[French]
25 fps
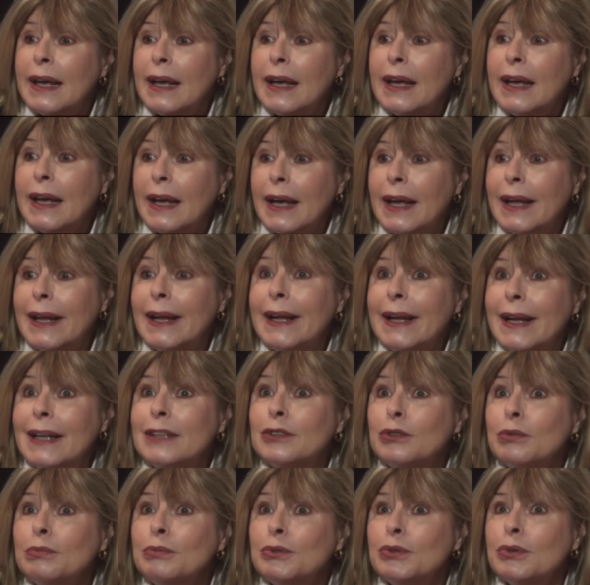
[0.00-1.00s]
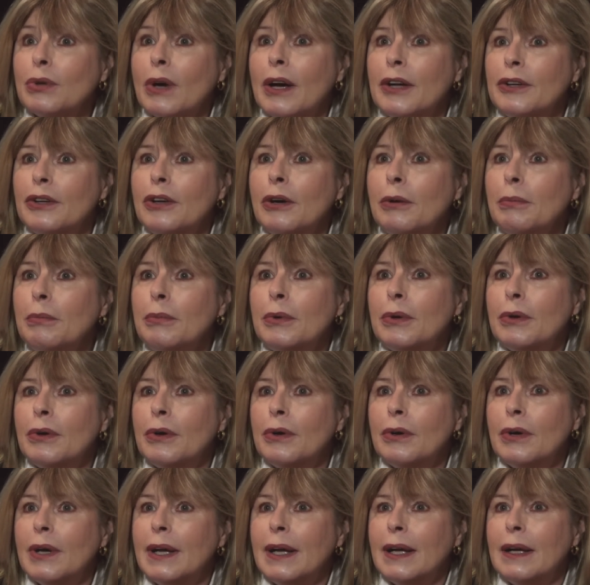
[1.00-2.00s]
et, elle tombe sur un homme
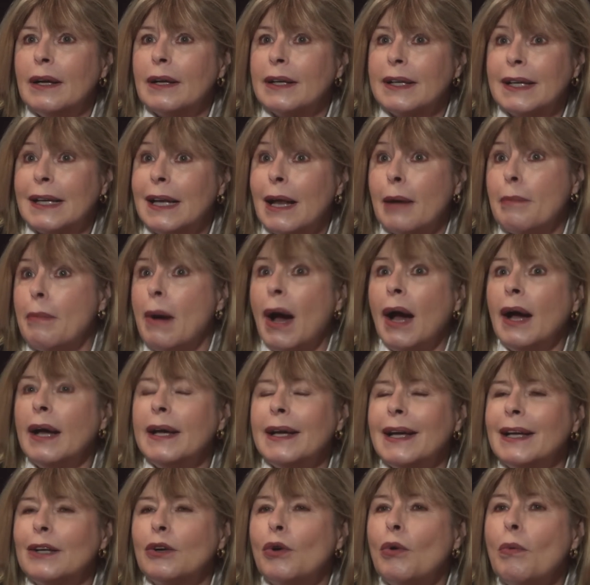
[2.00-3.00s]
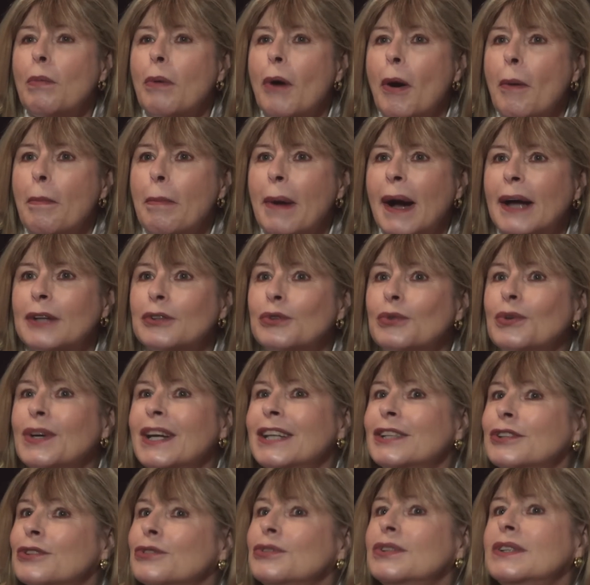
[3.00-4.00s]
euh, euh, qui la bat et elle ne comprend pas. Donc
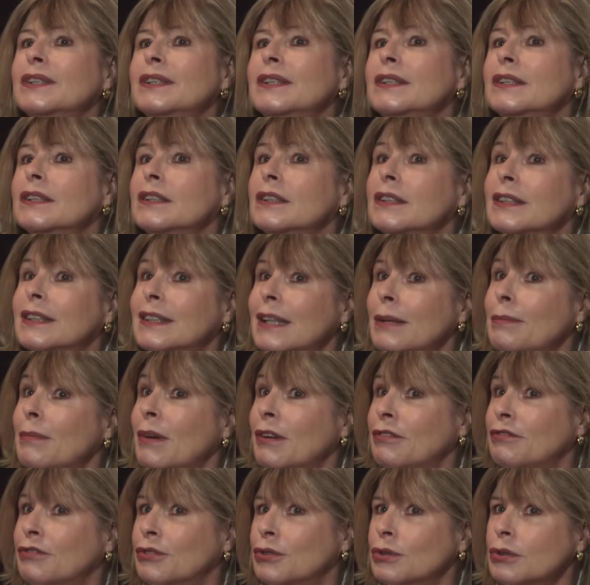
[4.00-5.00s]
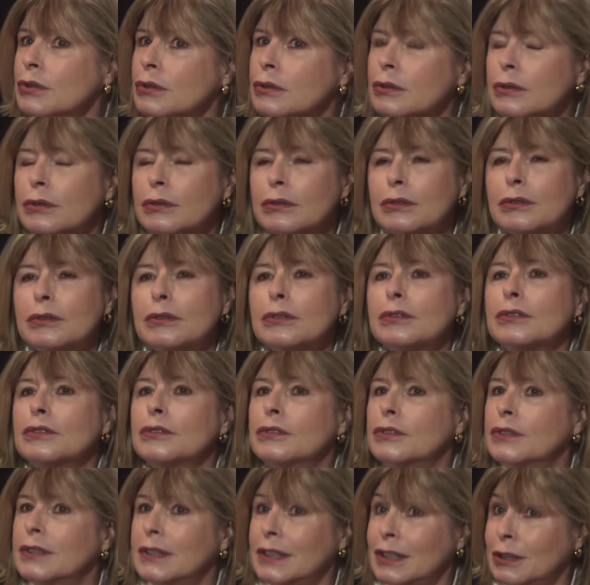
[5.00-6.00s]
elle se dit, c'est de ma faute, ce,
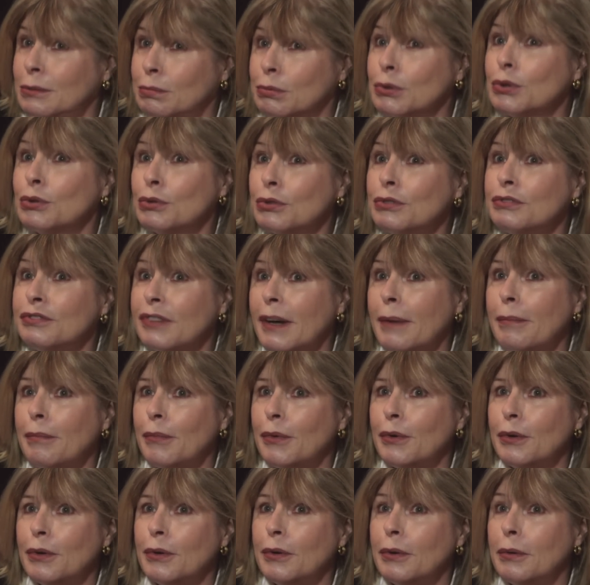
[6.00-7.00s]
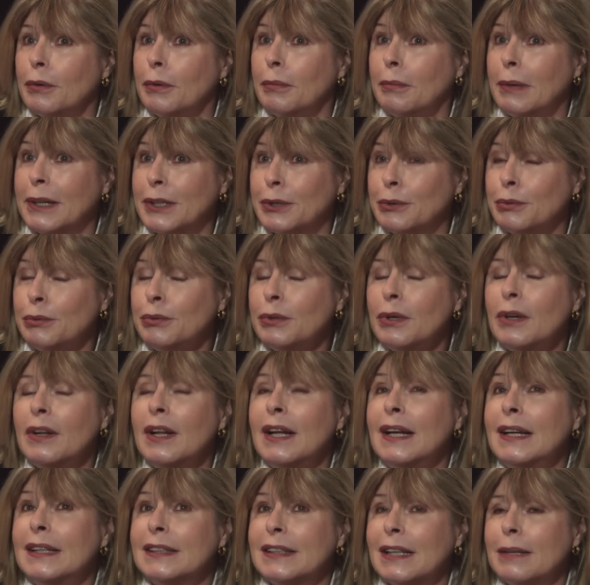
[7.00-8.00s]
que se disent beaucoup de femmes euh, battues,
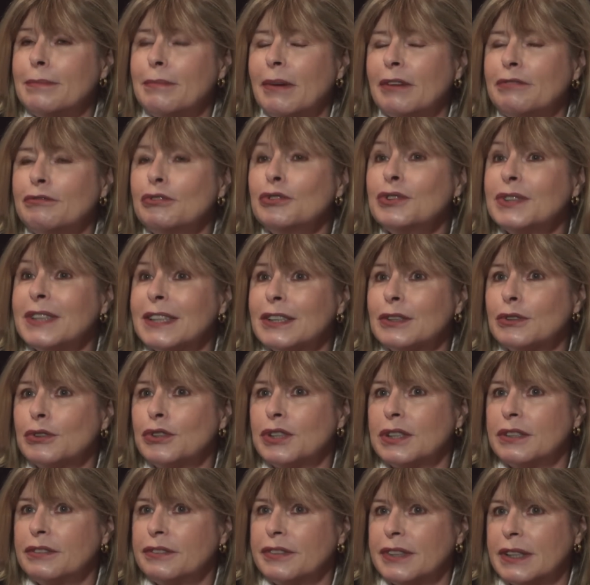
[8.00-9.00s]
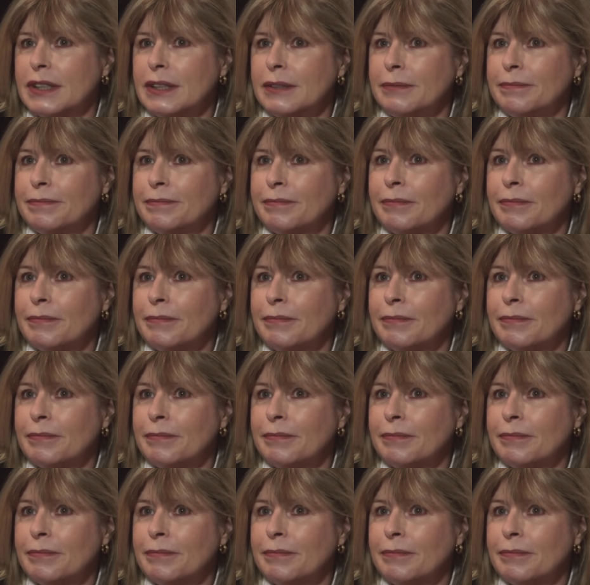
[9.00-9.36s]
c'est de ma faute, qu'est-ce que j'ai fait